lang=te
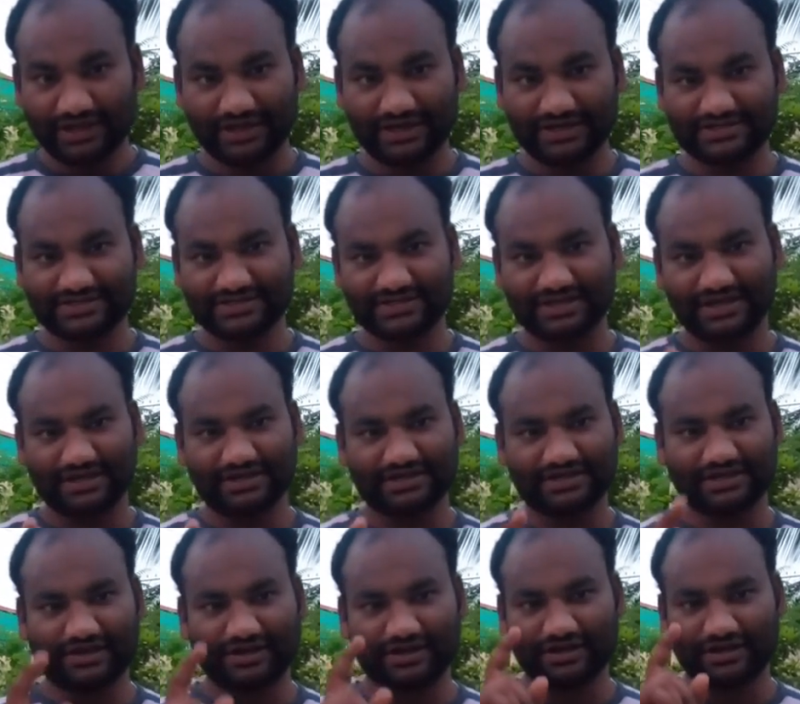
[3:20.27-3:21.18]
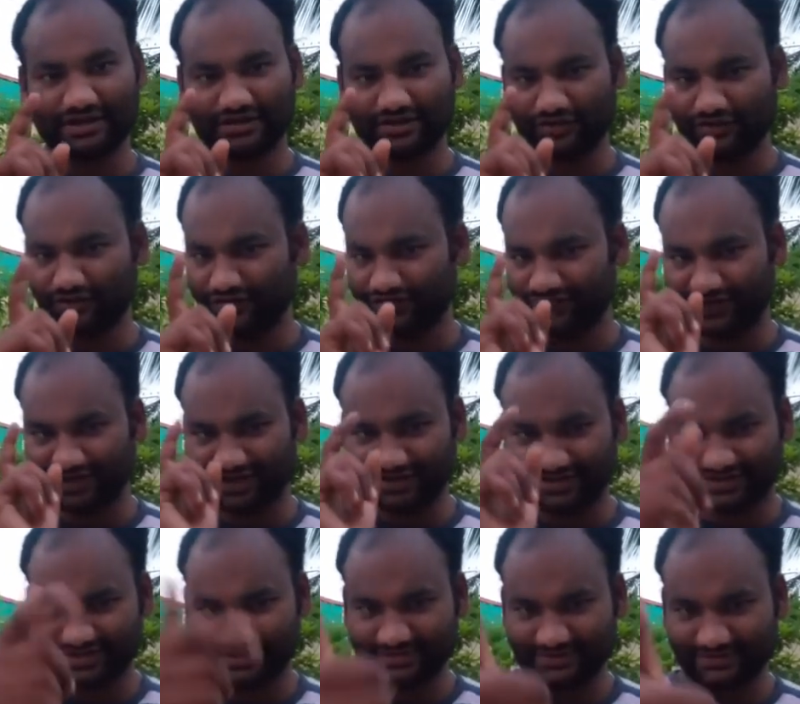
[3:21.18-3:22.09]
లెట్ స్టార్ట్ ఆర్
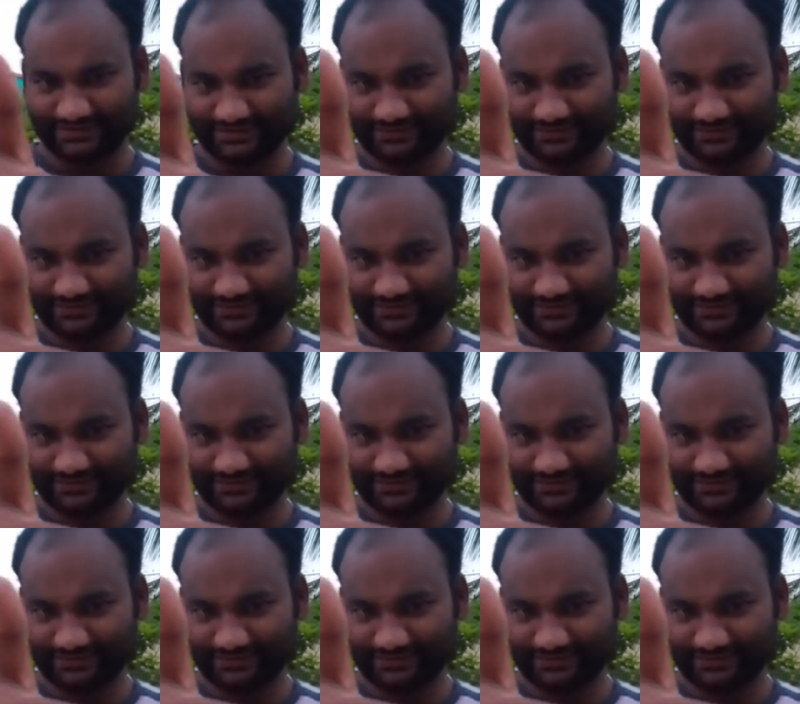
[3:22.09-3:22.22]
నోటిఫికేషన్